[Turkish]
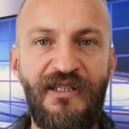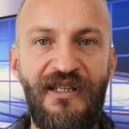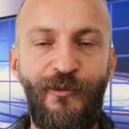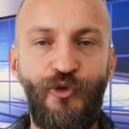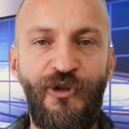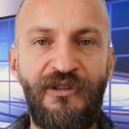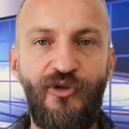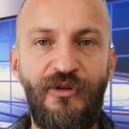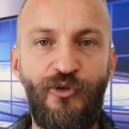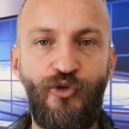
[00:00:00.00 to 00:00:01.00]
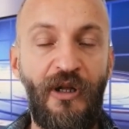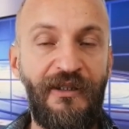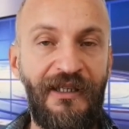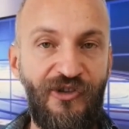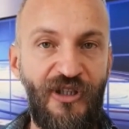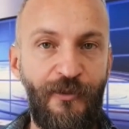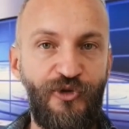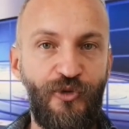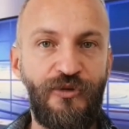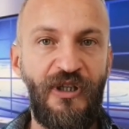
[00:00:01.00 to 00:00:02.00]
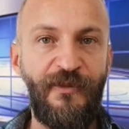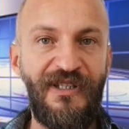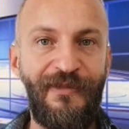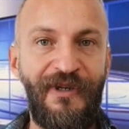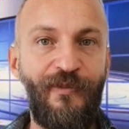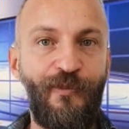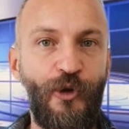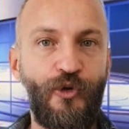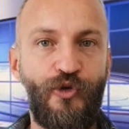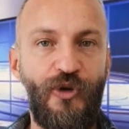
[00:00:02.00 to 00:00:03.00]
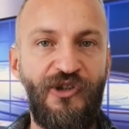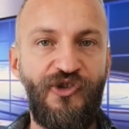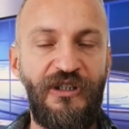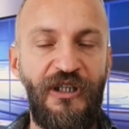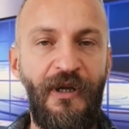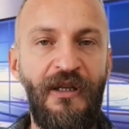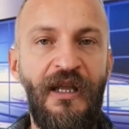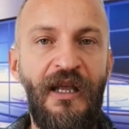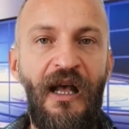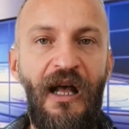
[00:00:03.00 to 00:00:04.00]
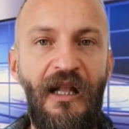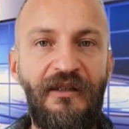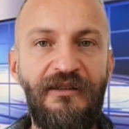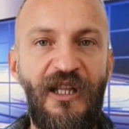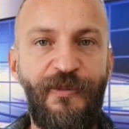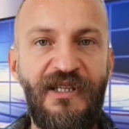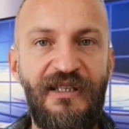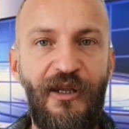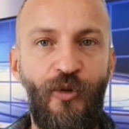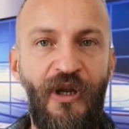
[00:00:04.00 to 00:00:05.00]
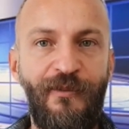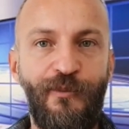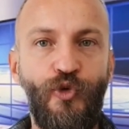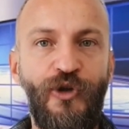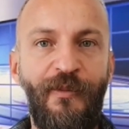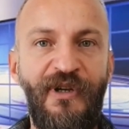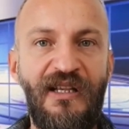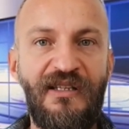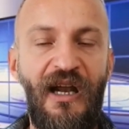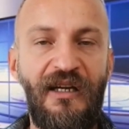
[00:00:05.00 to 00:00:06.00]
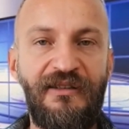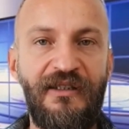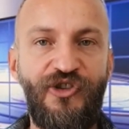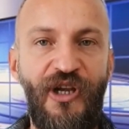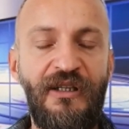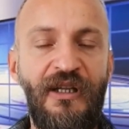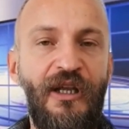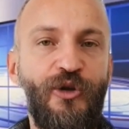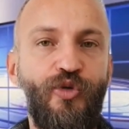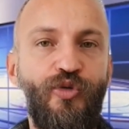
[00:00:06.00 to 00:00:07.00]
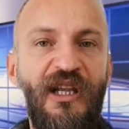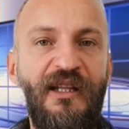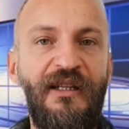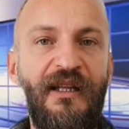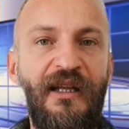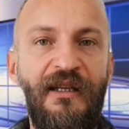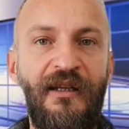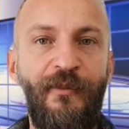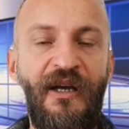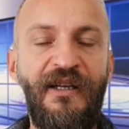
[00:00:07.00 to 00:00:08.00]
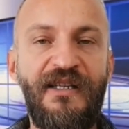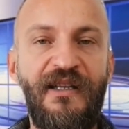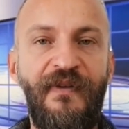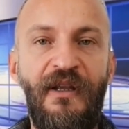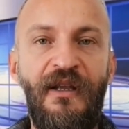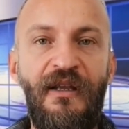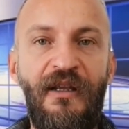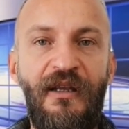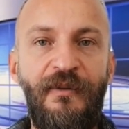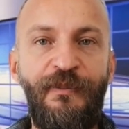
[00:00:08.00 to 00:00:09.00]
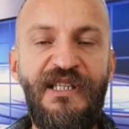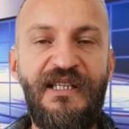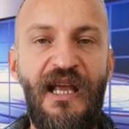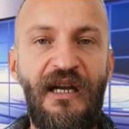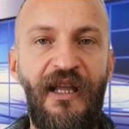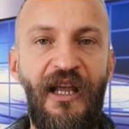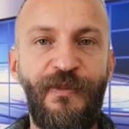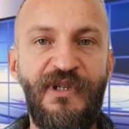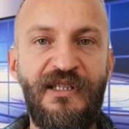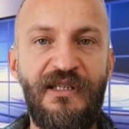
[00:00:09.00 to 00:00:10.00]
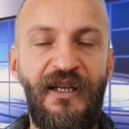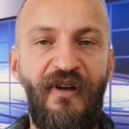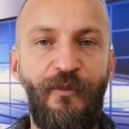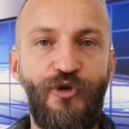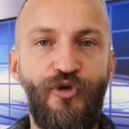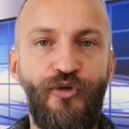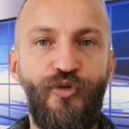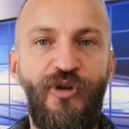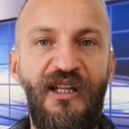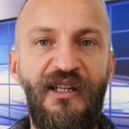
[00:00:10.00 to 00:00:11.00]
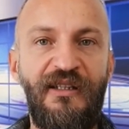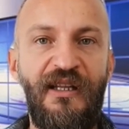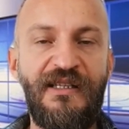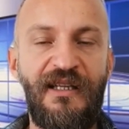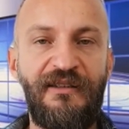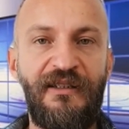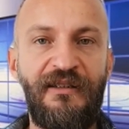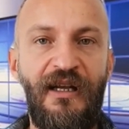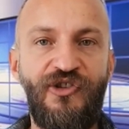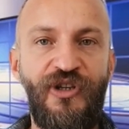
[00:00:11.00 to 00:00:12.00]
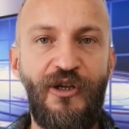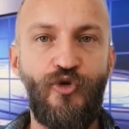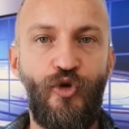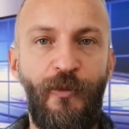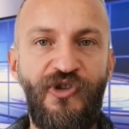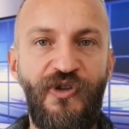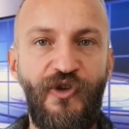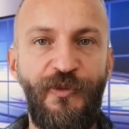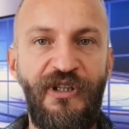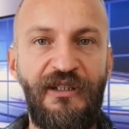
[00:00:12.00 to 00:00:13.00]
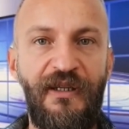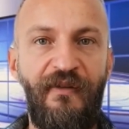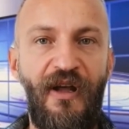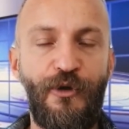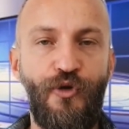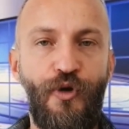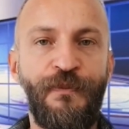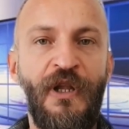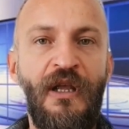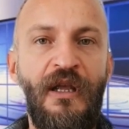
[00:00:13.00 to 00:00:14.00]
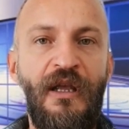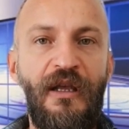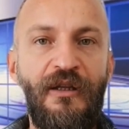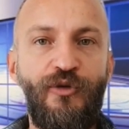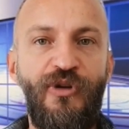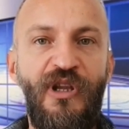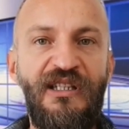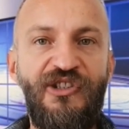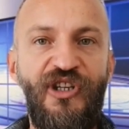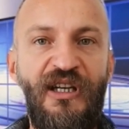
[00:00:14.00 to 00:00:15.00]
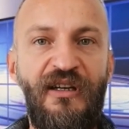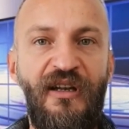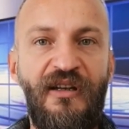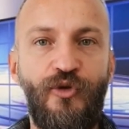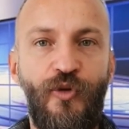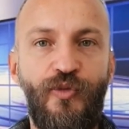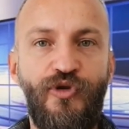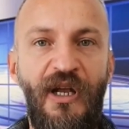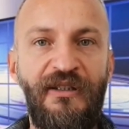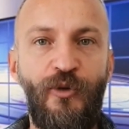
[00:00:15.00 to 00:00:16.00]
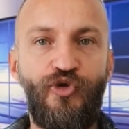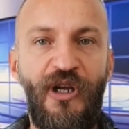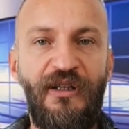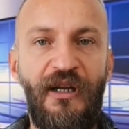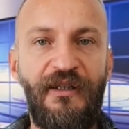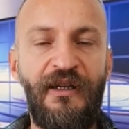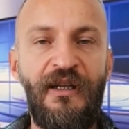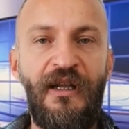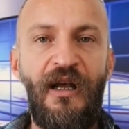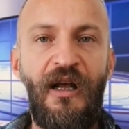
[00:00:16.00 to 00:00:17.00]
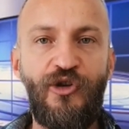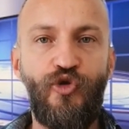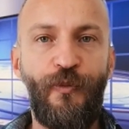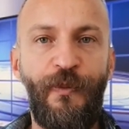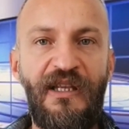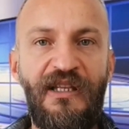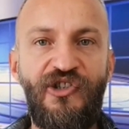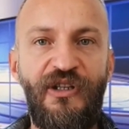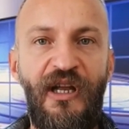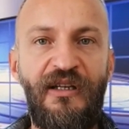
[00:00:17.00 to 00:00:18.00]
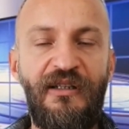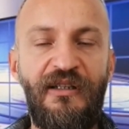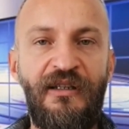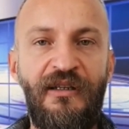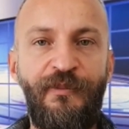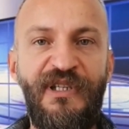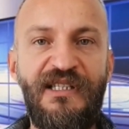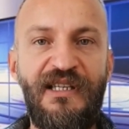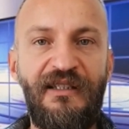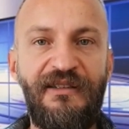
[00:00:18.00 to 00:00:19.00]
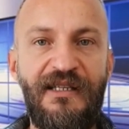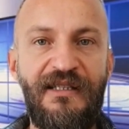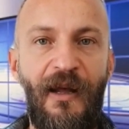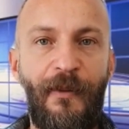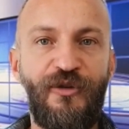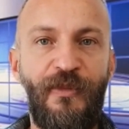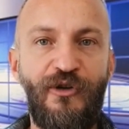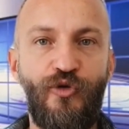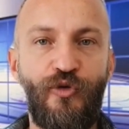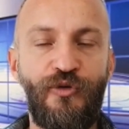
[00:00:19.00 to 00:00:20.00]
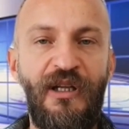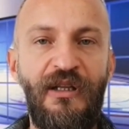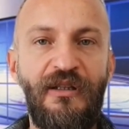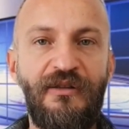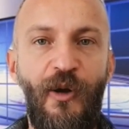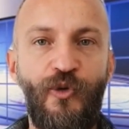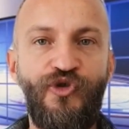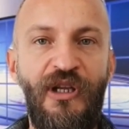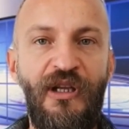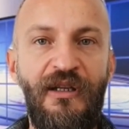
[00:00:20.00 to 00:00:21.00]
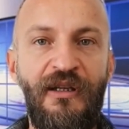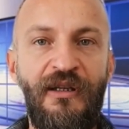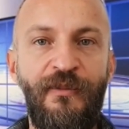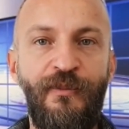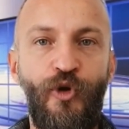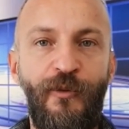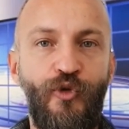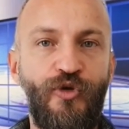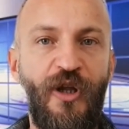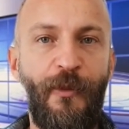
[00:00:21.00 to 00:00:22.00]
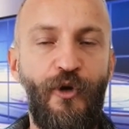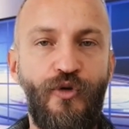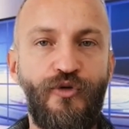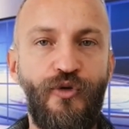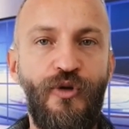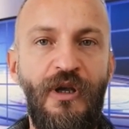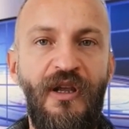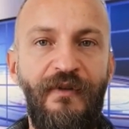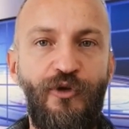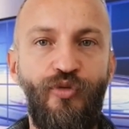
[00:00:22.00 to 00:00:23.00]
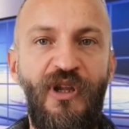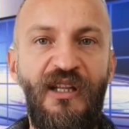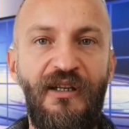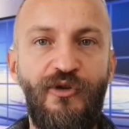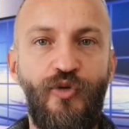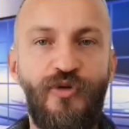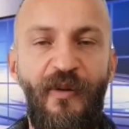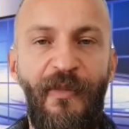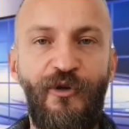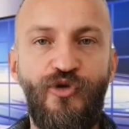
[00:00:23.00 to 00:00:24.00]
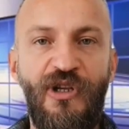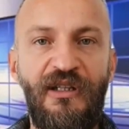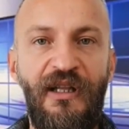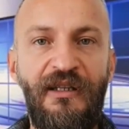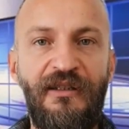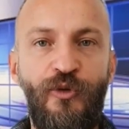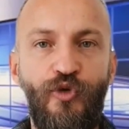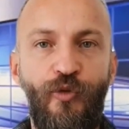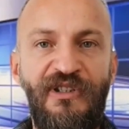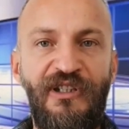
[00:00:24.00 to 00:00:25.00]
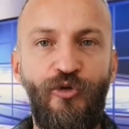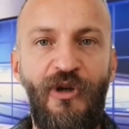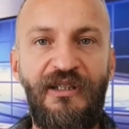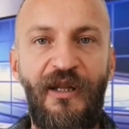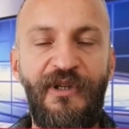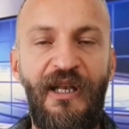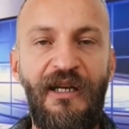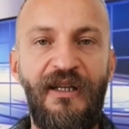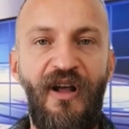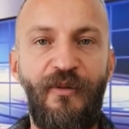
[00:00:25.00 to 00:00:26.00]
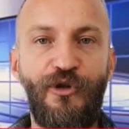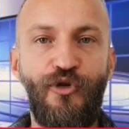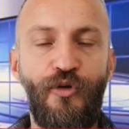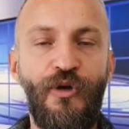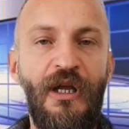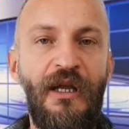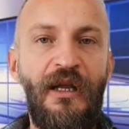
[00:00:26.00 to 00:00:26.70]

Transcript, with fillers: Aslında bunların şu andaki açıklamış olduklarımız birer pilot açıklama. Halkın tepkisine göre bunlar biraz daha artırılacak. Türkiye'de de e, maalesef e, PCR dayatması devam ediyor. Türkiye'de de insanları aşıya zorlama çalışmaları devam ediyor. E, Türkiye'de şehirler arası otobüslerde, uçaklarda aşı olmayan kişiler e, PCR testi yaptırmak zorunda. Daha önce e, böyle bir uygulama yoktu ve Türkiye'de de sosyal medya üzerinden hükümete yönelik tepkiler devam ediyor.